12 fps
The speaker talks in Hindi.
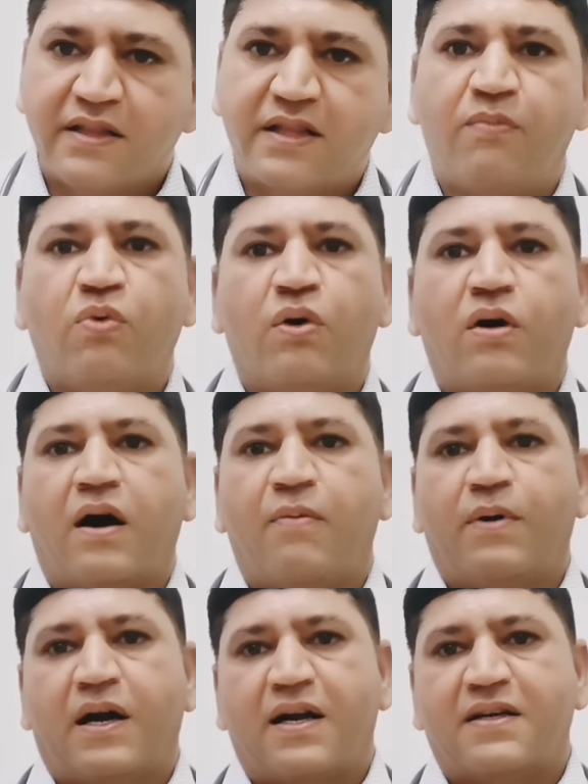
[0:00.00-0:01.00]
तब वो
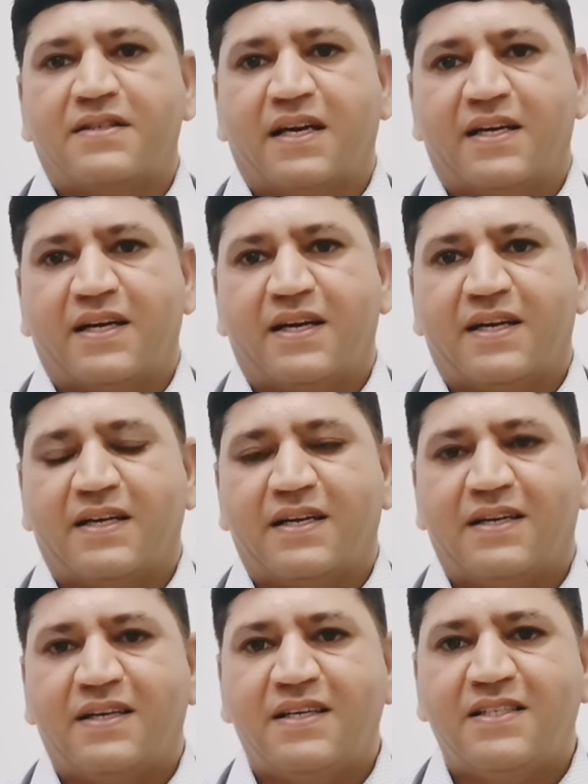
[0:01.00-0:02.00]
काम करना सही करेंगे
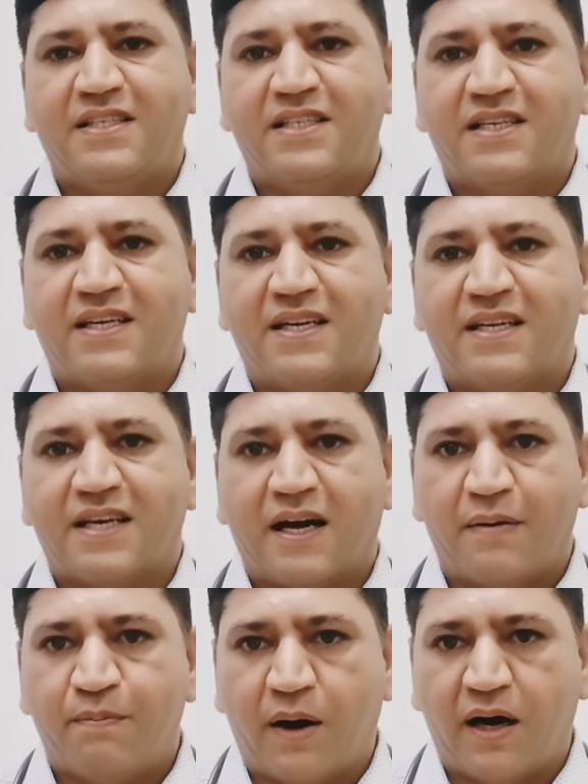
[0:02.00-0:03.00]
इसी तरीके से
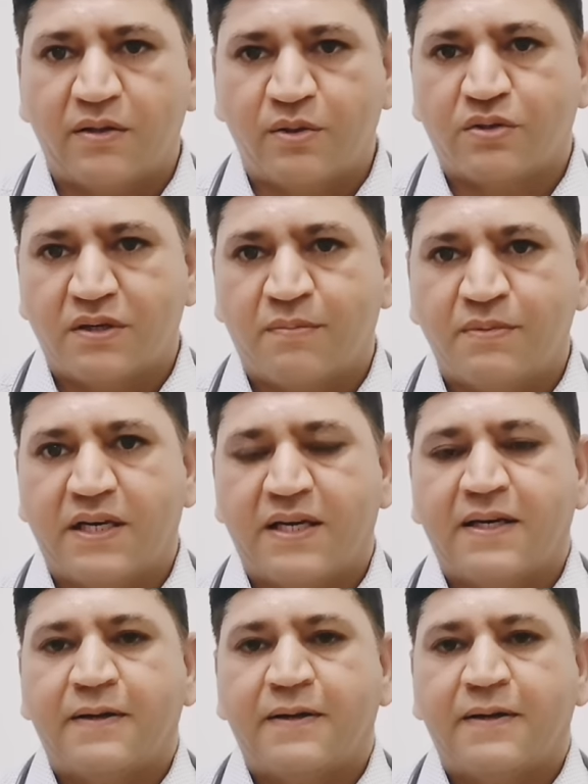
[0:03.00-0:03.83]
आप बात को समझें